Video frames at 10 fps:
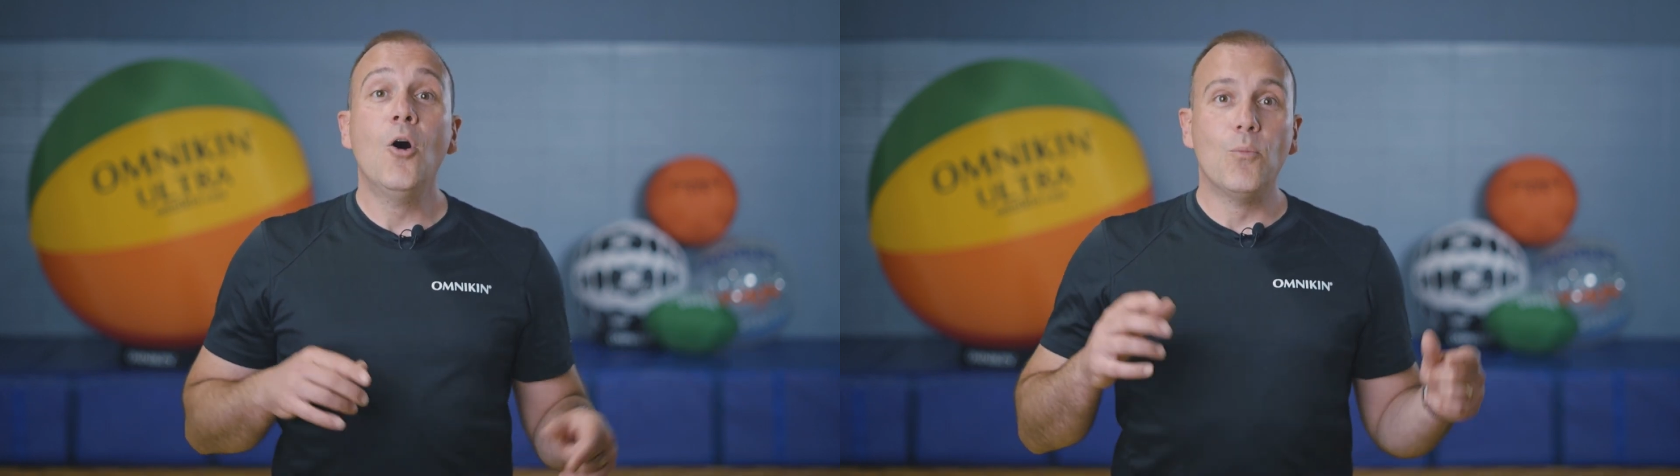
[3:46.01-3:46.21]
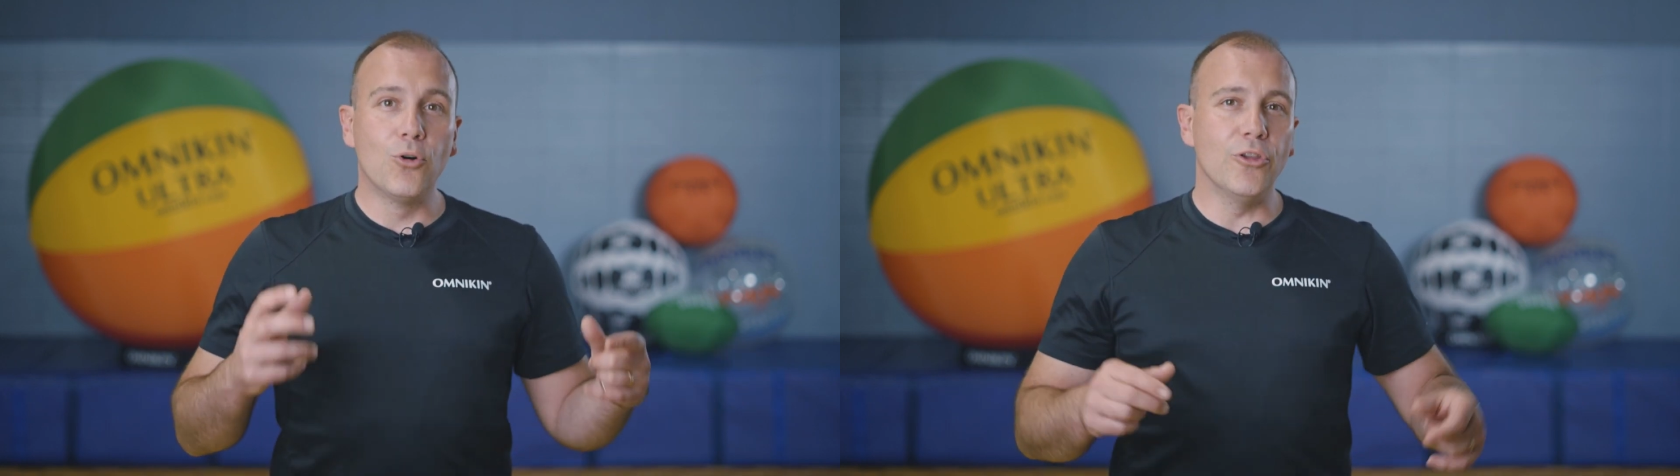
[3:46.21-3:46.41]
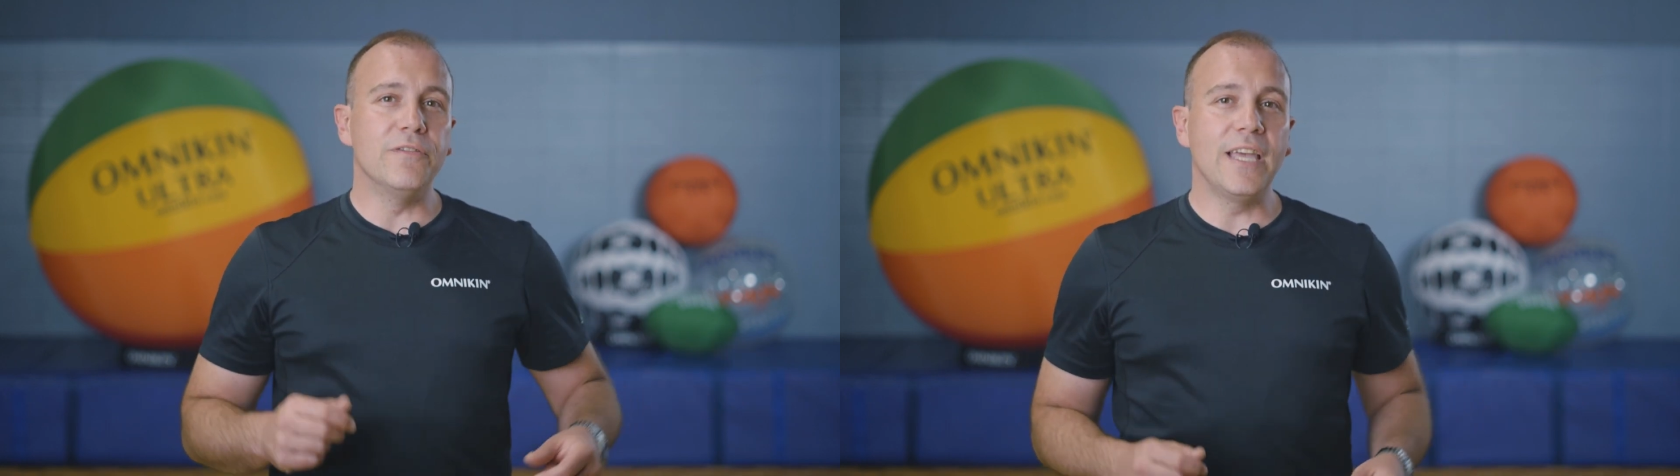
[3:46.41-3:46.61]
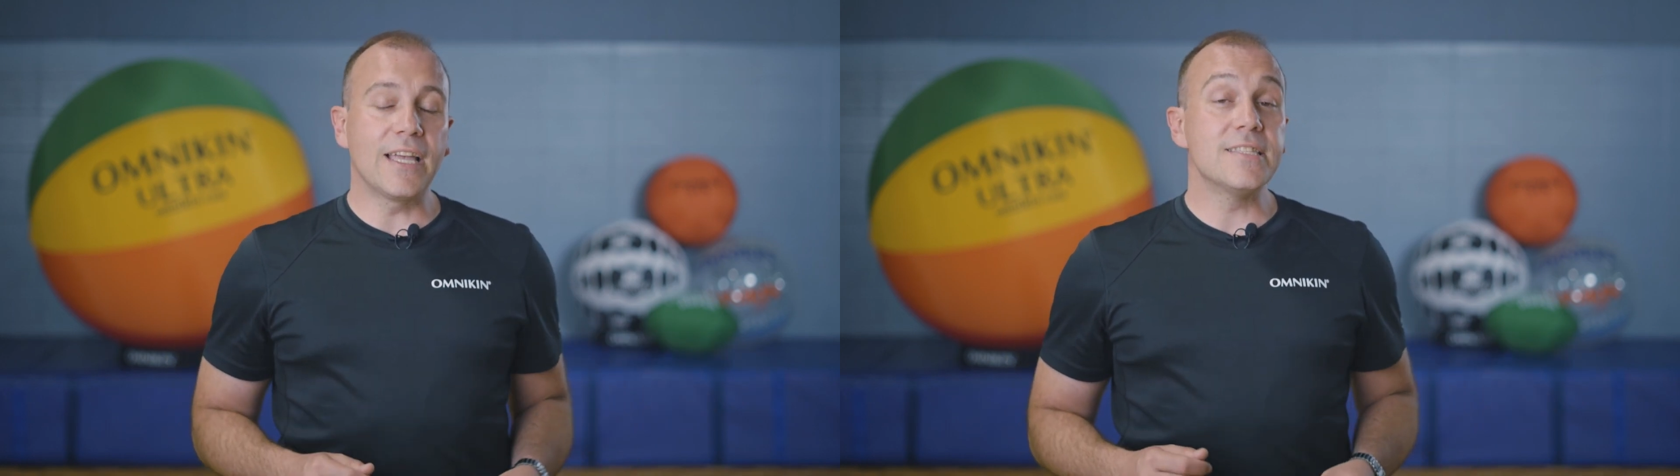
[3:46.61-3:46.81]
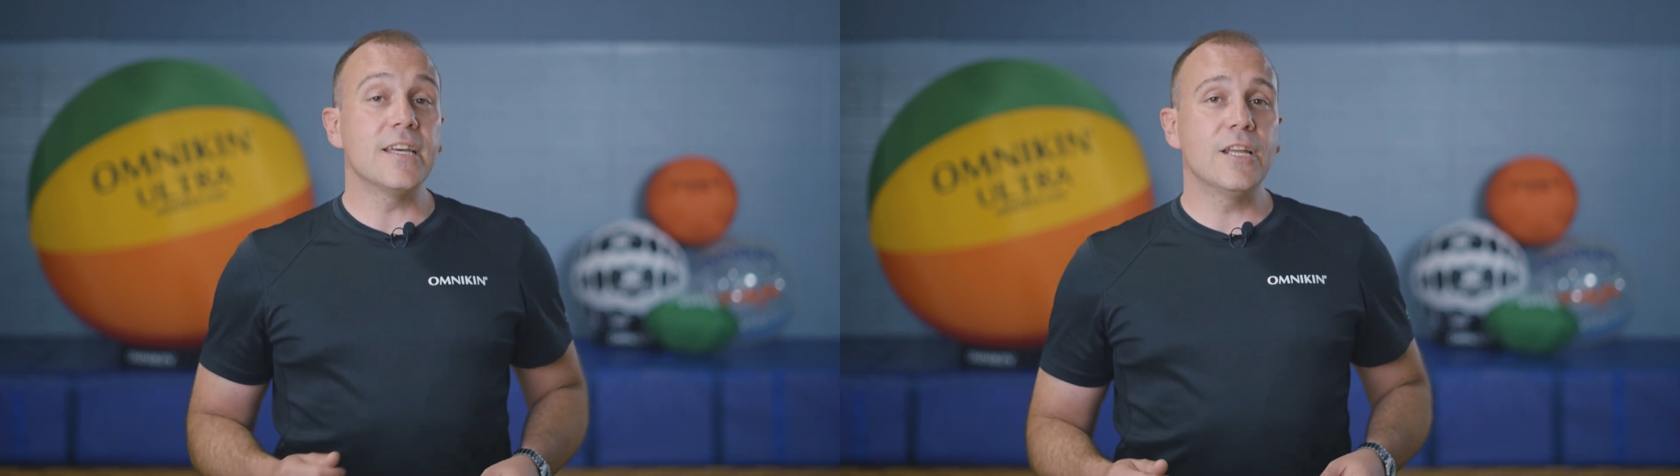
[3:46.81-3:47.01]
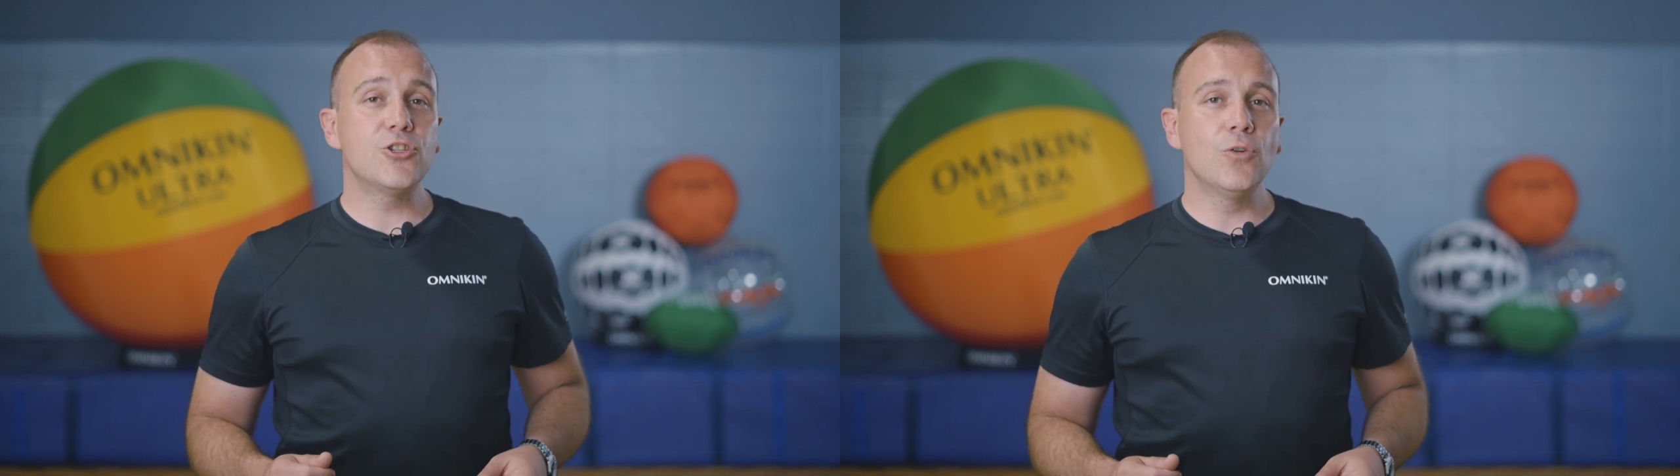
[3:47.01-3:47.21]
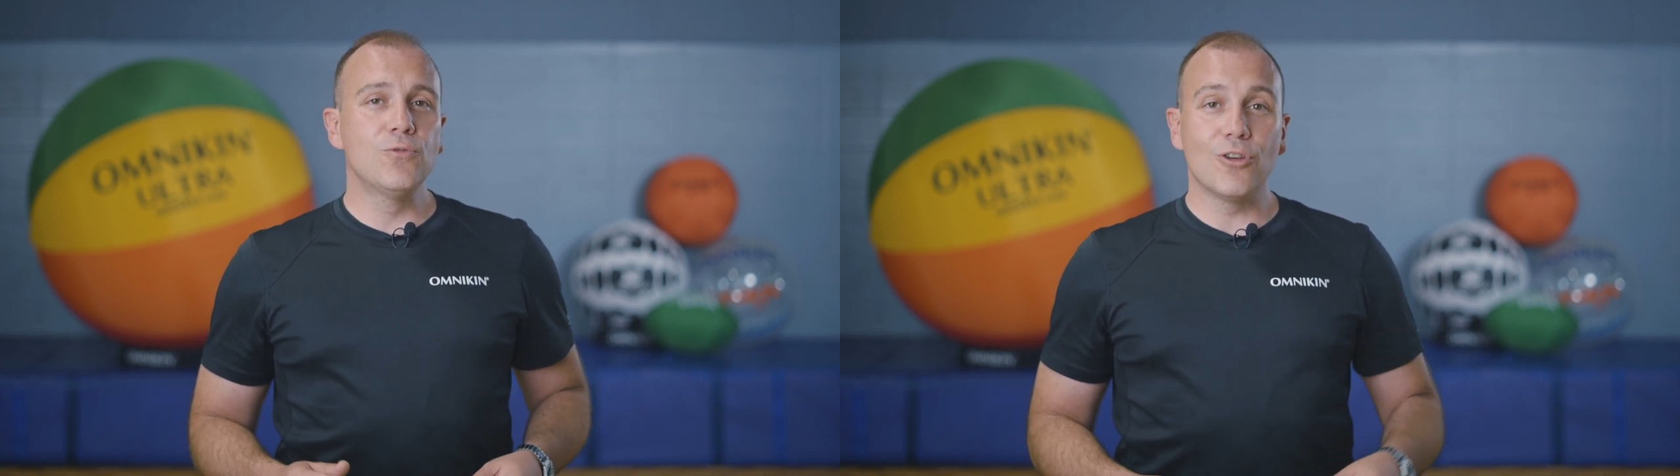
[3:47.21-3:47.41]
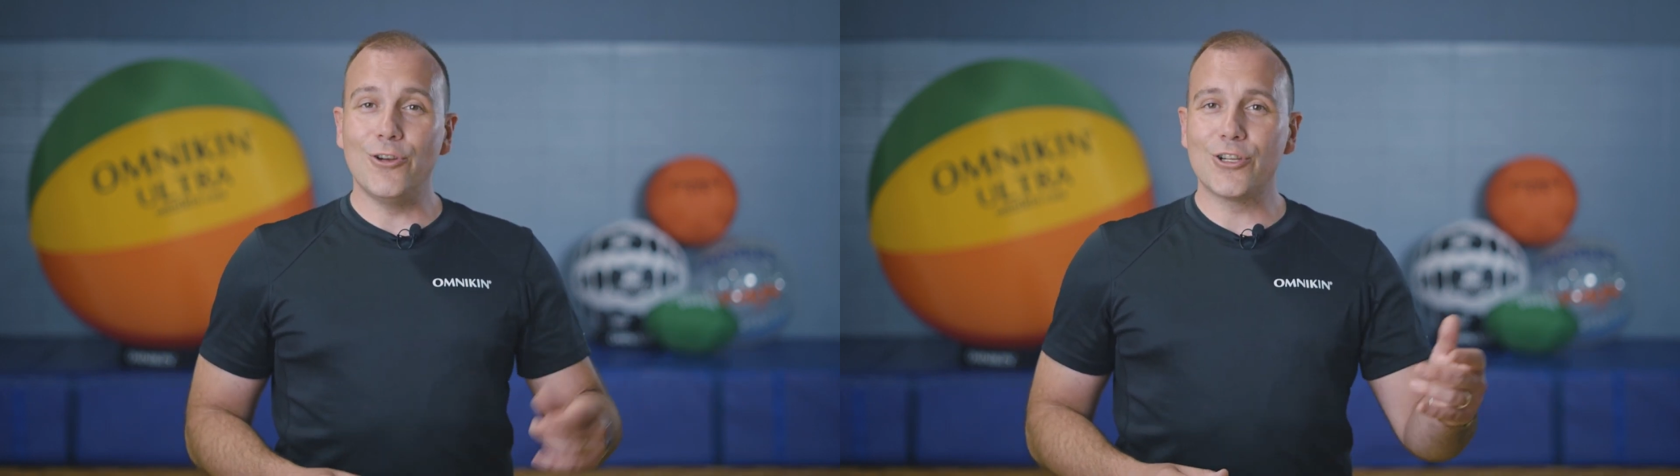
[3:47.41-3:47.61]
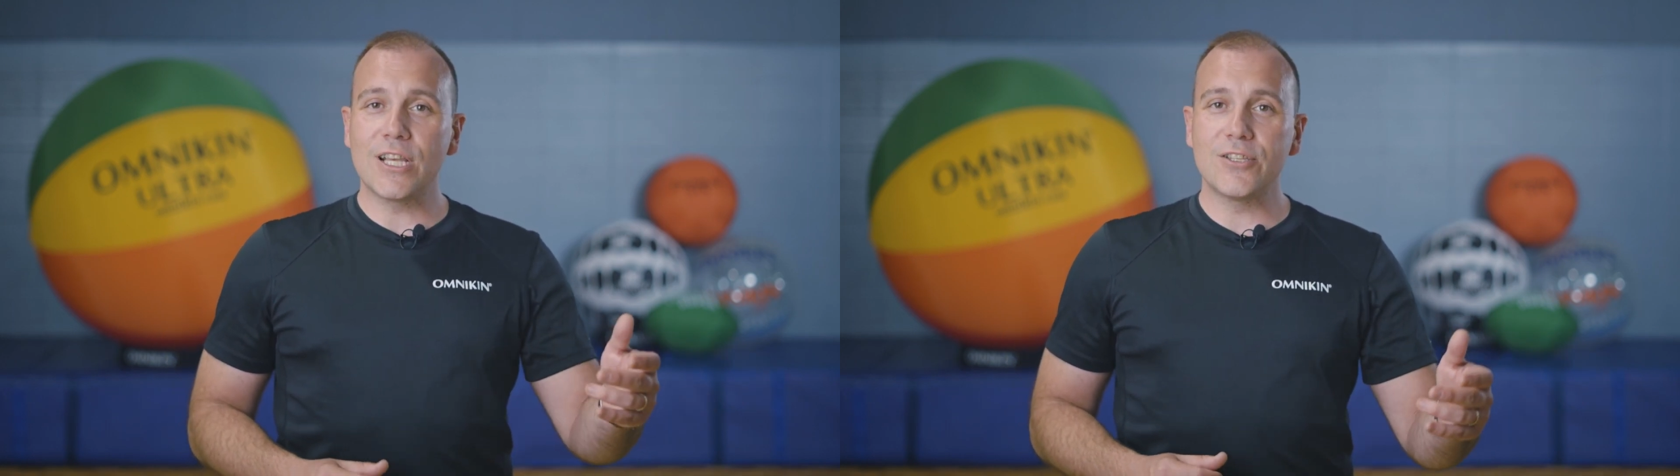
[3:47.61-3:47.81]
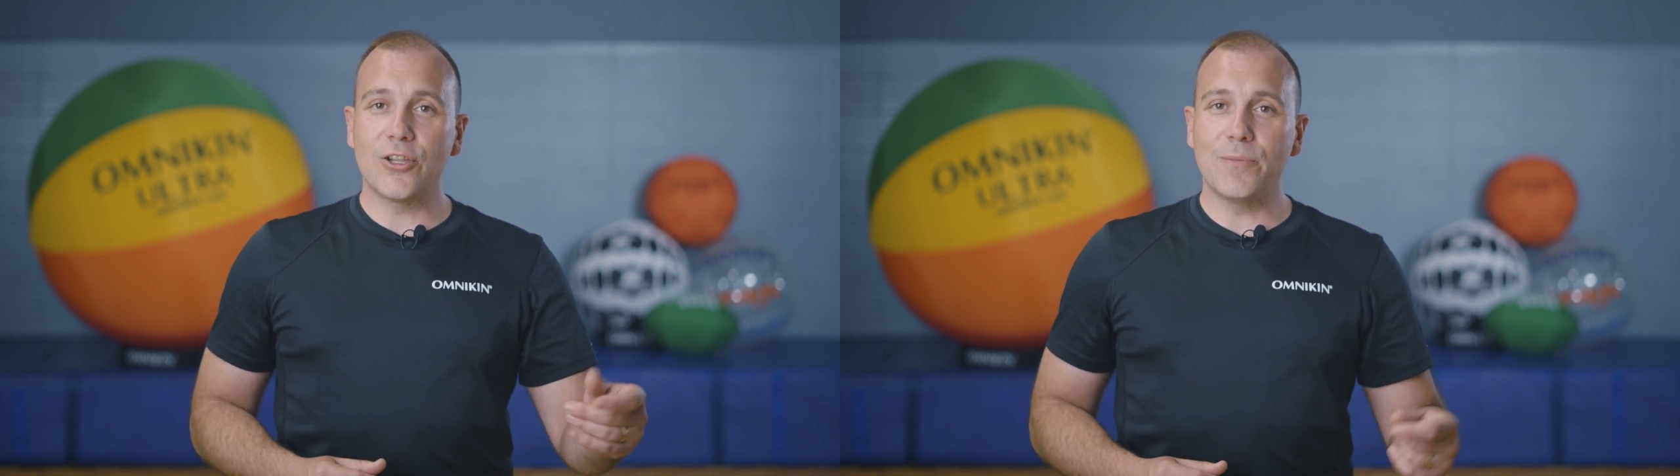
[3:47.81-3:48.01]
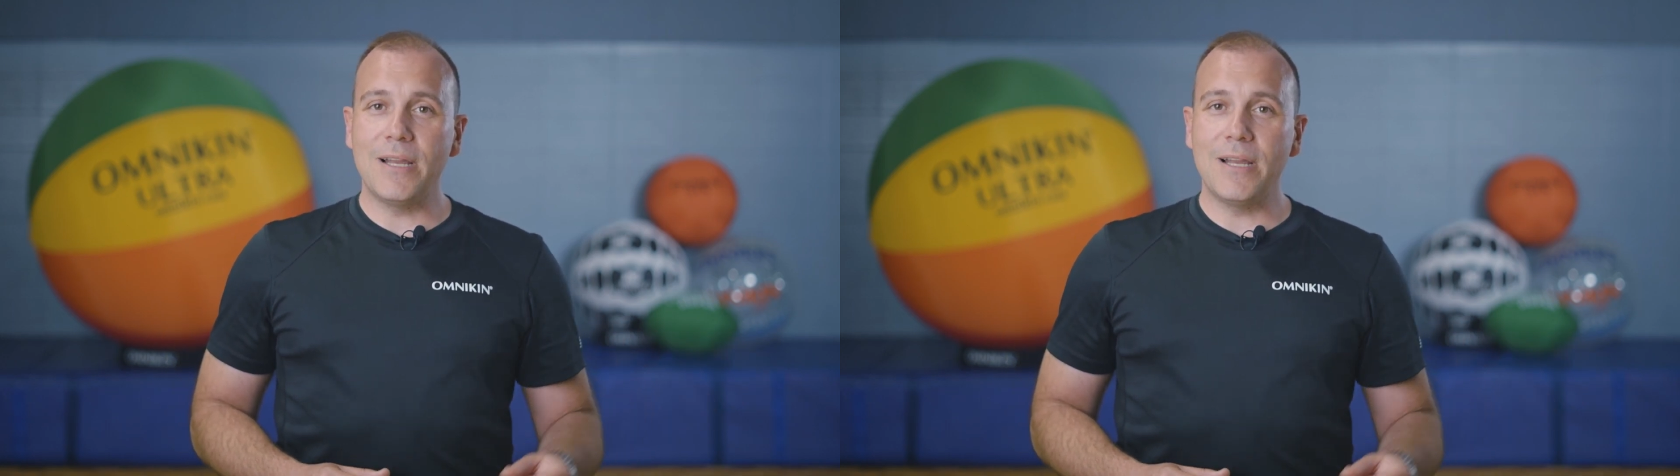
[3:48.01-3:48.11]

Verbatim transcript: pour devenir Indiana Jones, le chasseur de